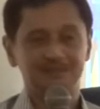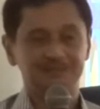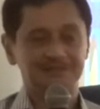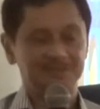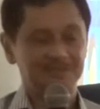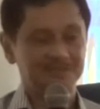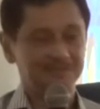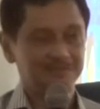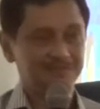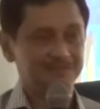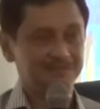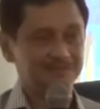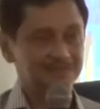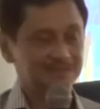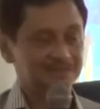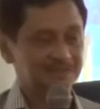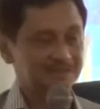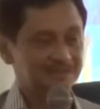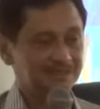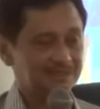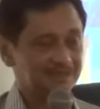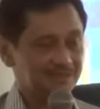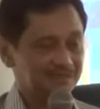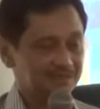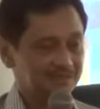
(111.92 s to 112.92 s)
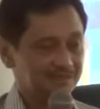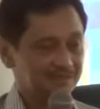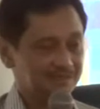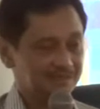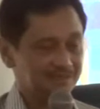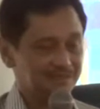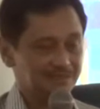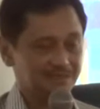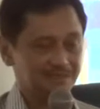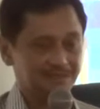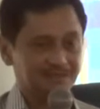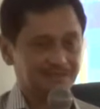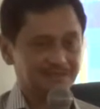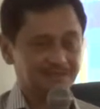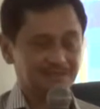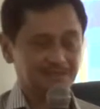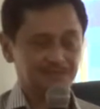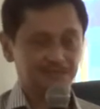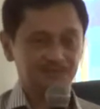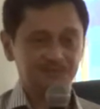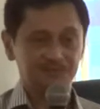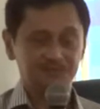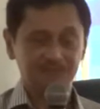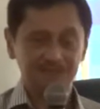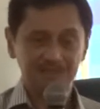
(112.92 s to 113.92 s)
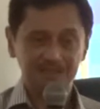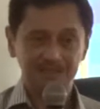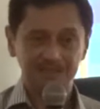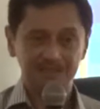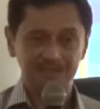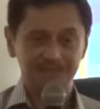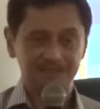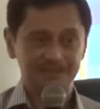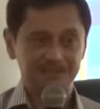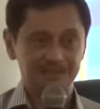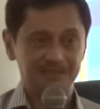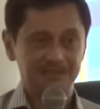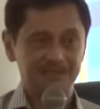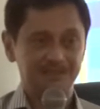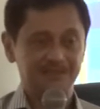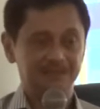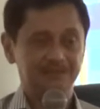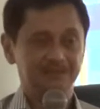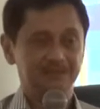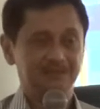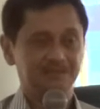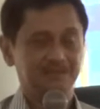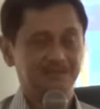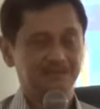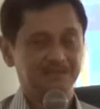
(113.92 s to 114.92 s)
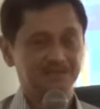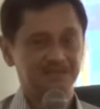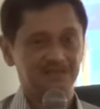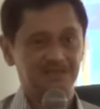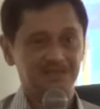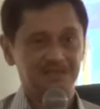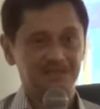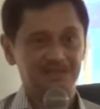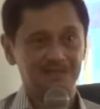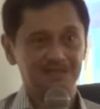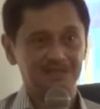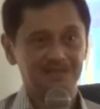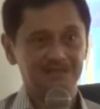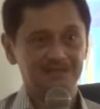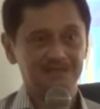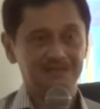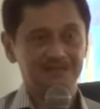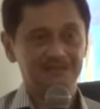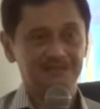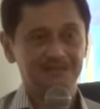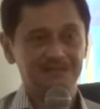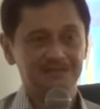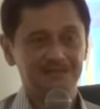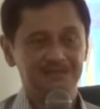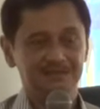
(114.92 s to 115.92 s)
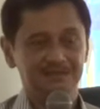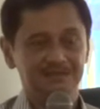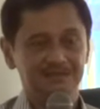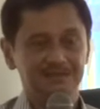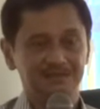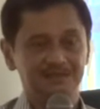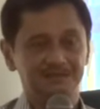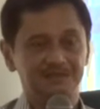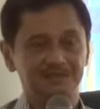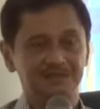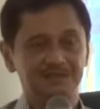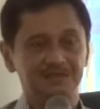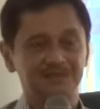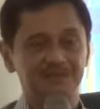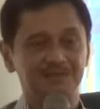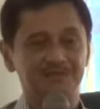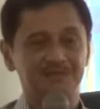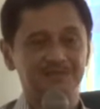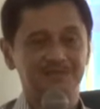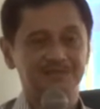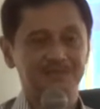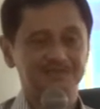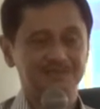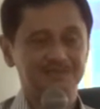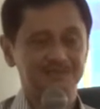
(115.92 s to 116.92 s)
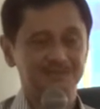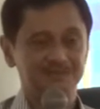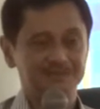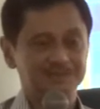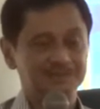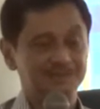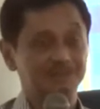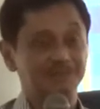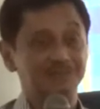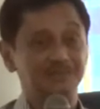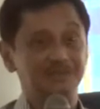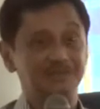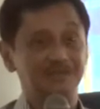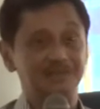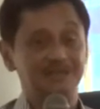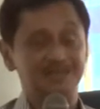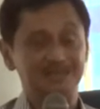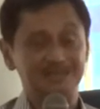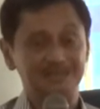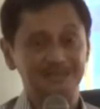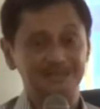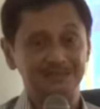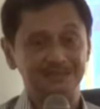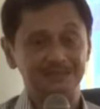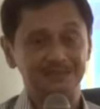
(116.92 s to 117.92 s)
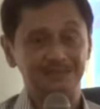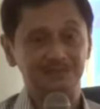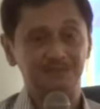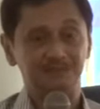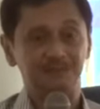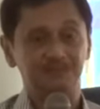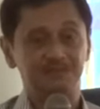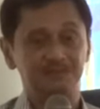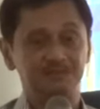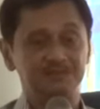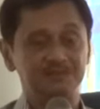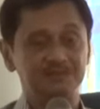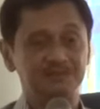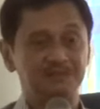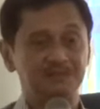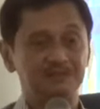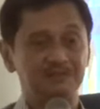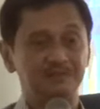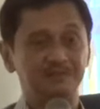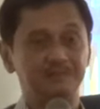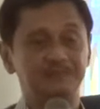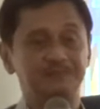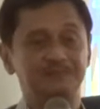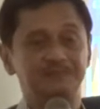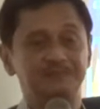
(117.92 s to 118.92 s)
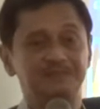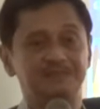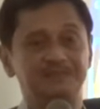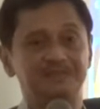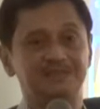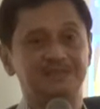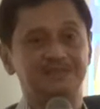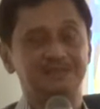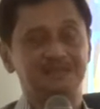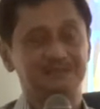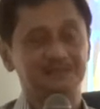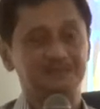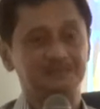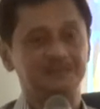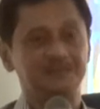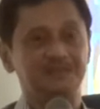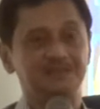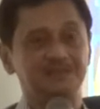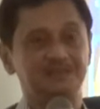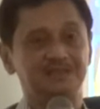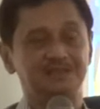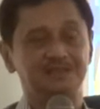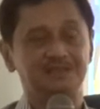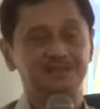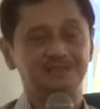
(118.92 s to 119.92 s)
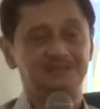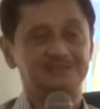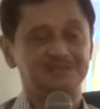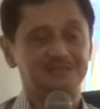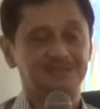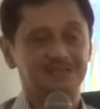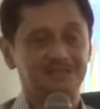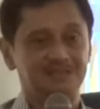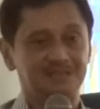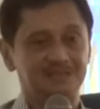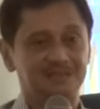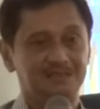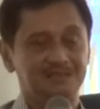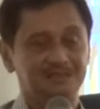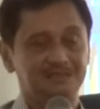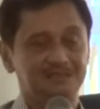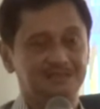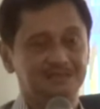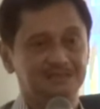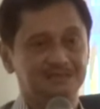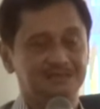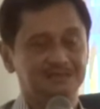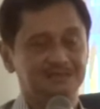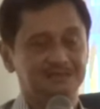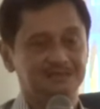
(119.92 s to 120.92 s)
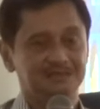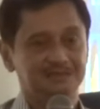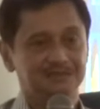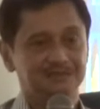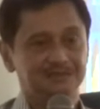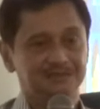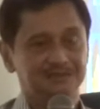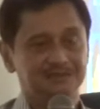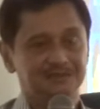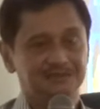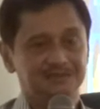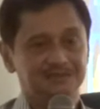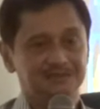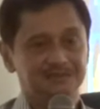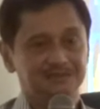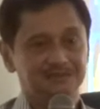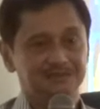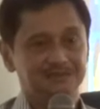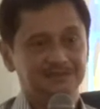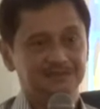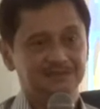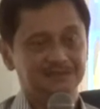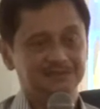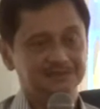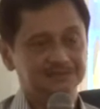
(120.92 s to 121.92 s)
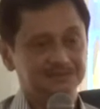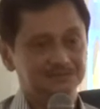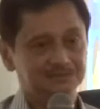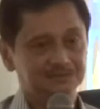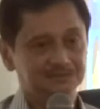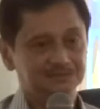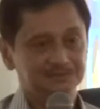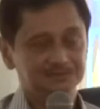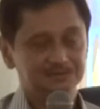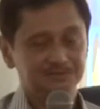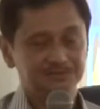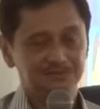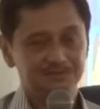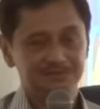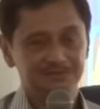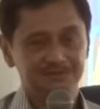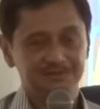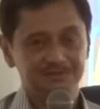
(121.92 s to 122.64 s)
apa namanya hal-hal yang kita punya kepada masyarakat dan bagaimana kita bisa menangkal ataupun menjawab pertanyaan-pertanyaan dari masyarakat karena itu